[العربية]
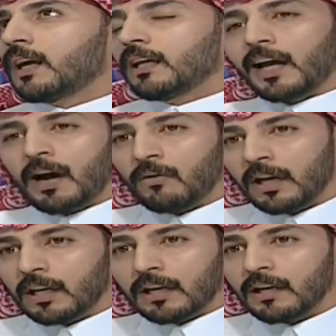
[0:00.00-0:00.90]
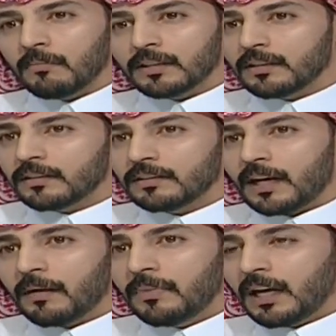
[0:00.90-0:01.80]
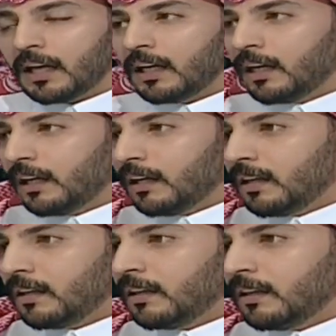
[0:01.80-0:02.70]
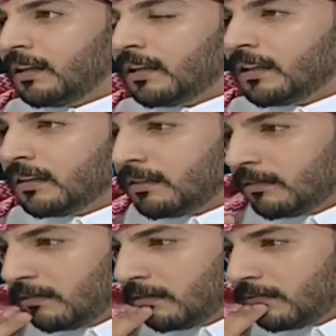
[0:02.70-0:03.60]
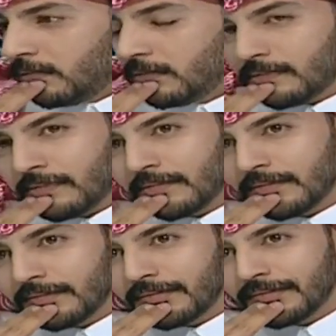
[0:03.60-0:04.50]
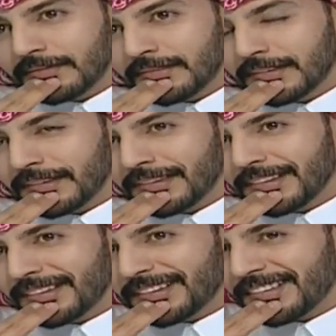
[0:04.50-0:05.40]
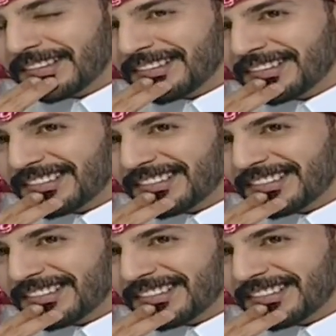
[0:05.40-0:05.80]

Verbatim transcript: قاعد احاول القى كلمه تعبر عن يا سلام يعني آه، انا اتوقع انه آه،